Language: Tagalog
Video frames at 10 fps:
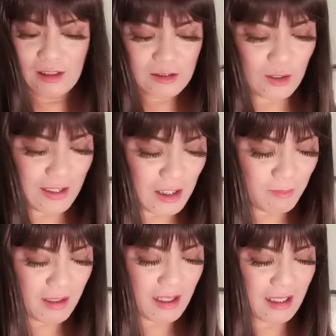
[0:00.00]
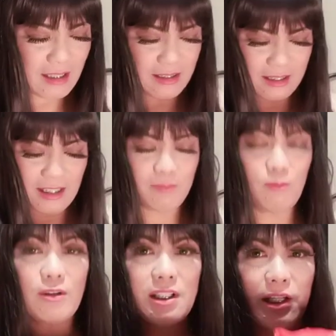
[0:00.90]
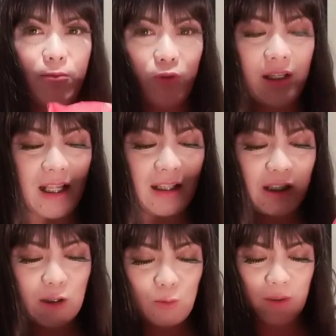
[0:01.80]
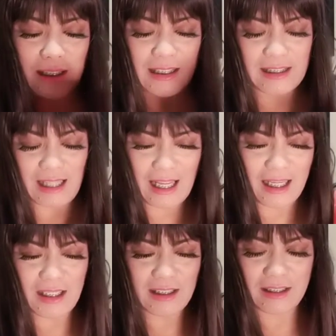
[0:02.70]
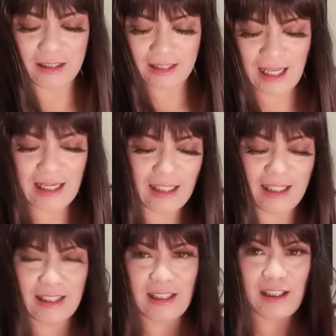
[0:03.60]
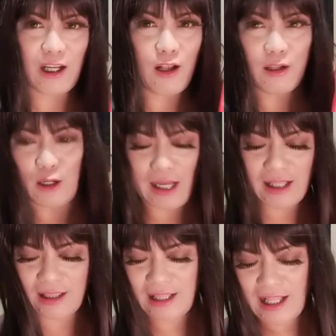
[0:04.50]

So, ayan mga kasis, buksan na muna natin itong isa. Dahil nag-iisa siyang red.